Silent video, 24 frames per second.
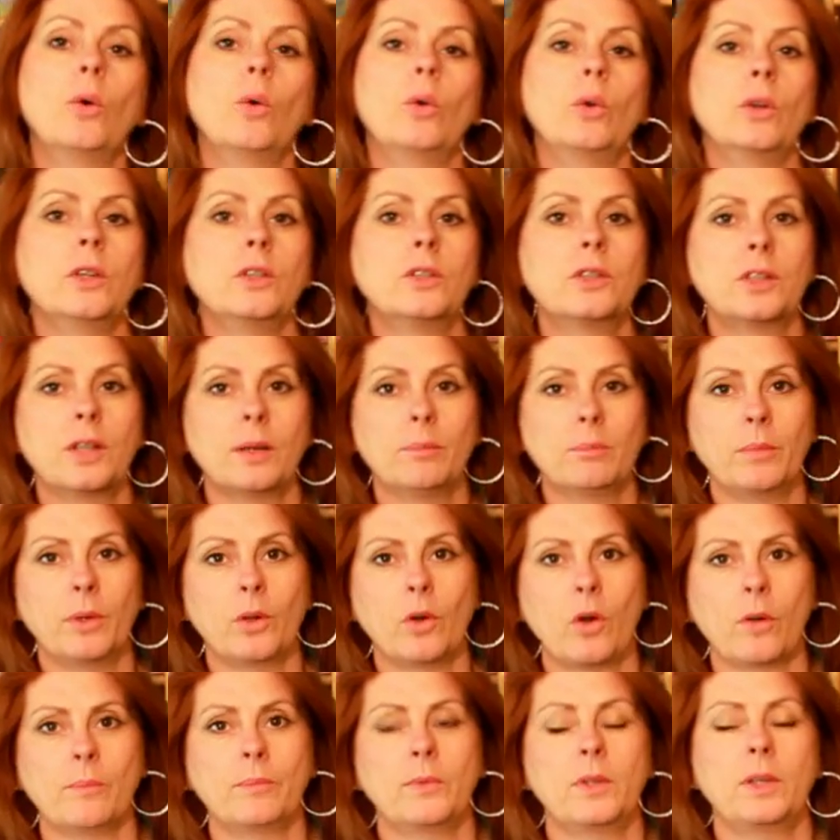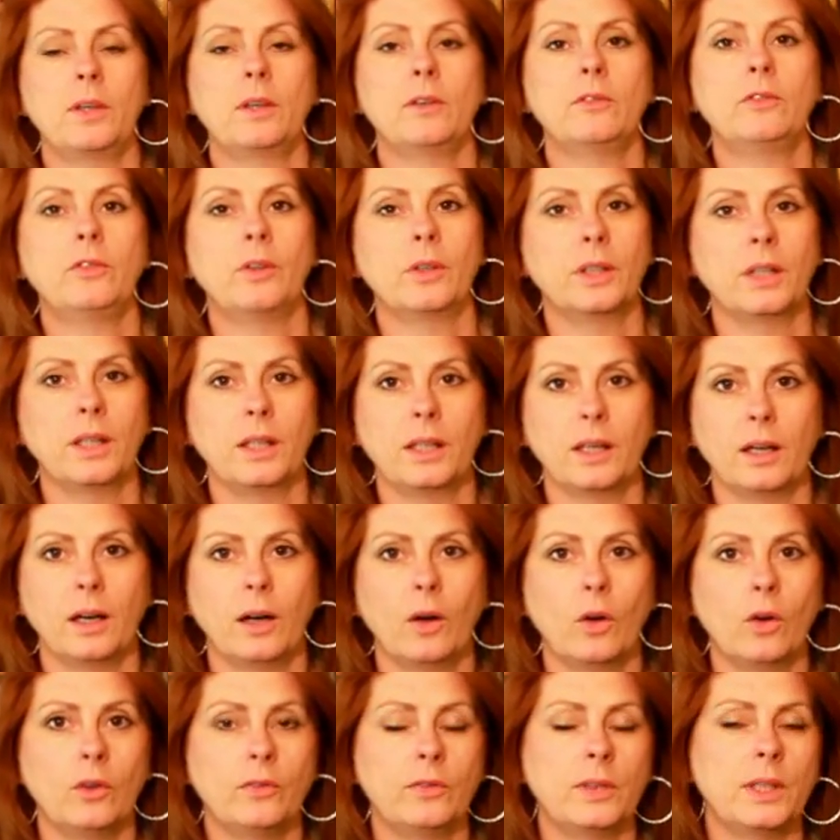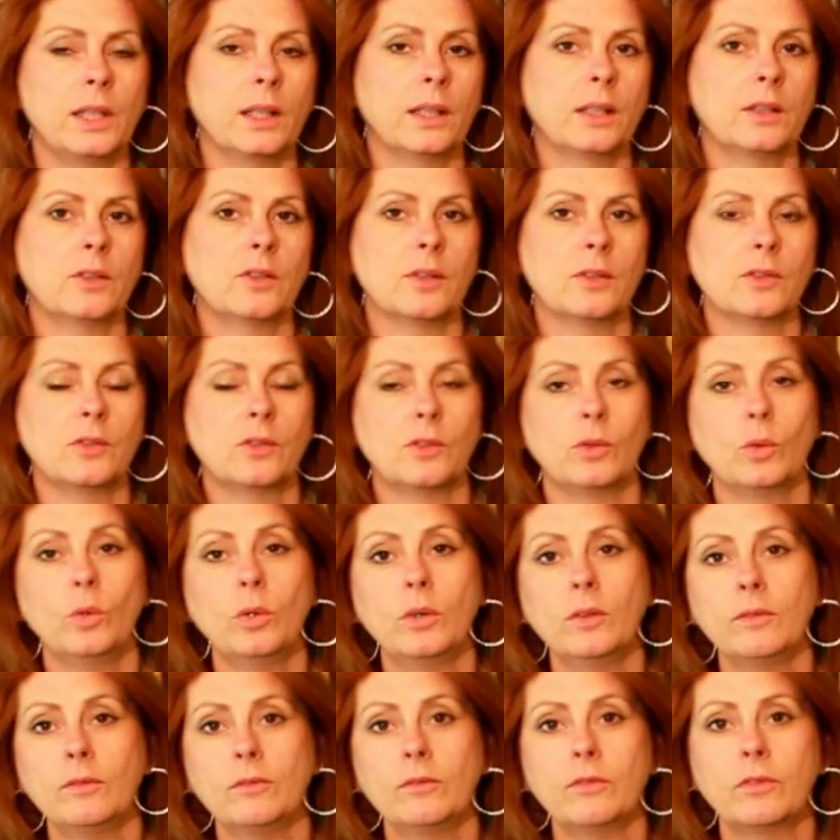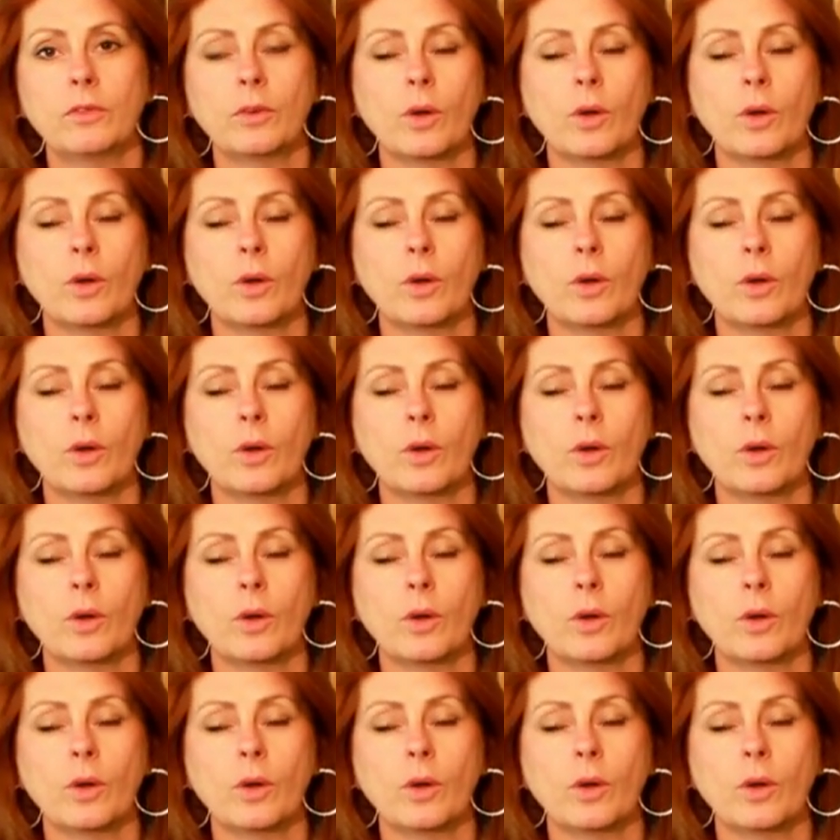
und dann bekommt ihr von ihr auch wieder Rezensionen,